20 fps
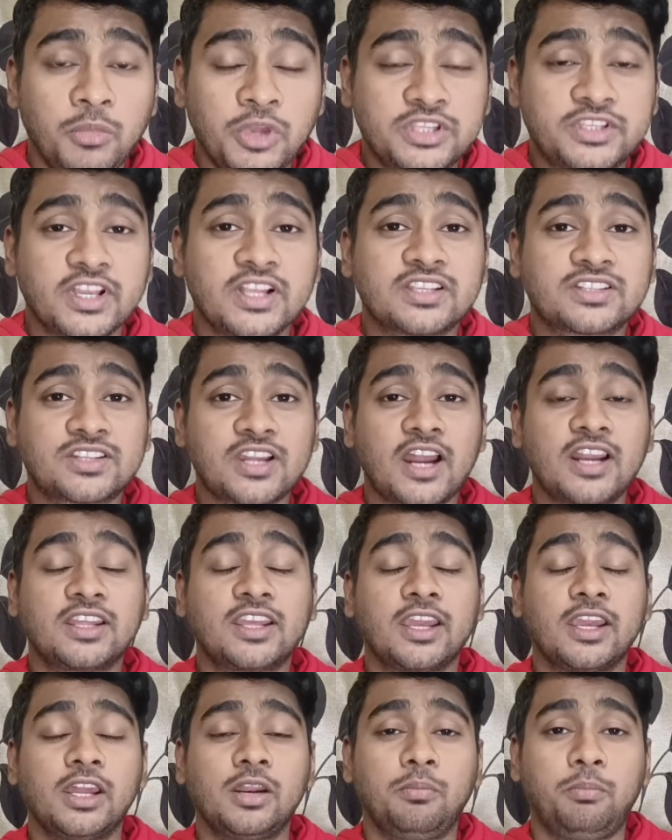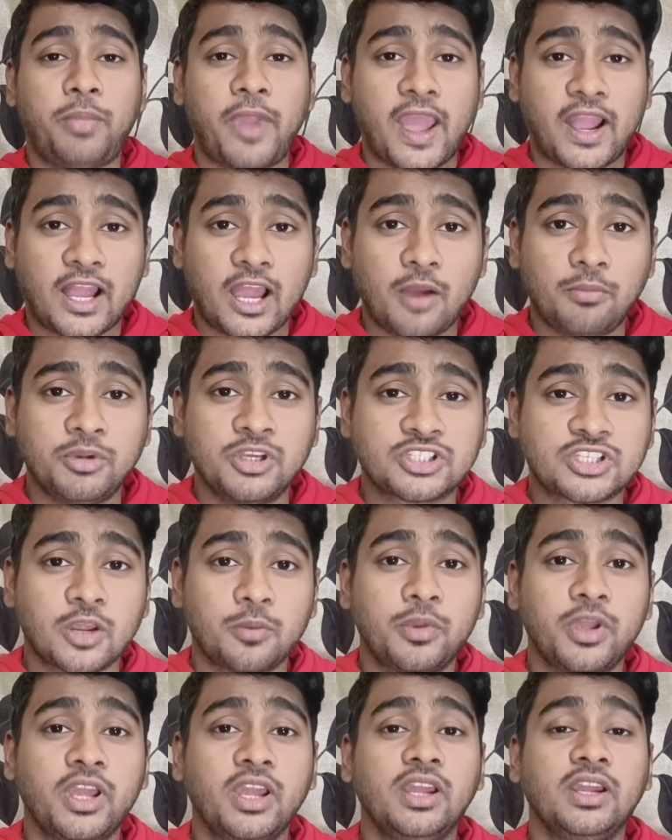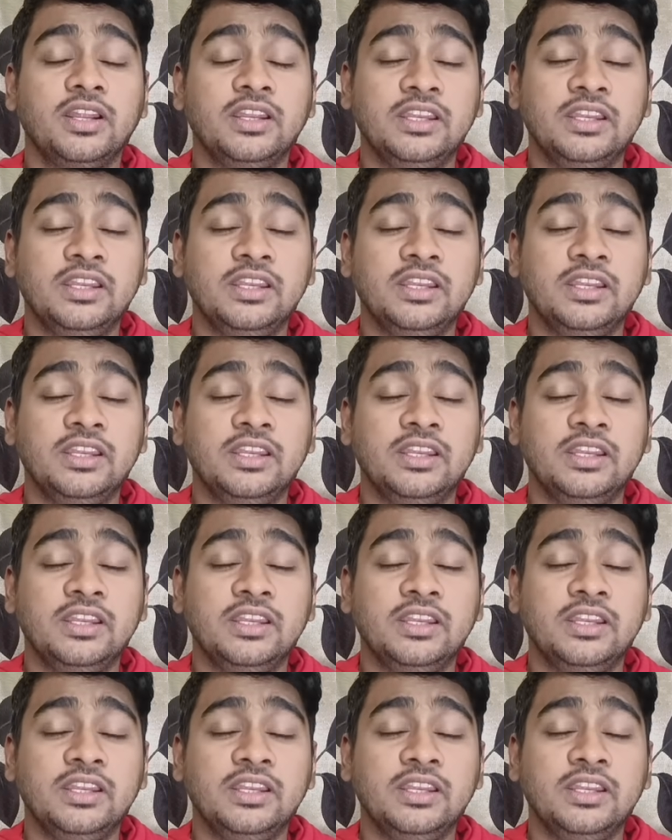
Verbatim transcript: মিচেল স্টার্কের ব্যাকআপ হিসেবে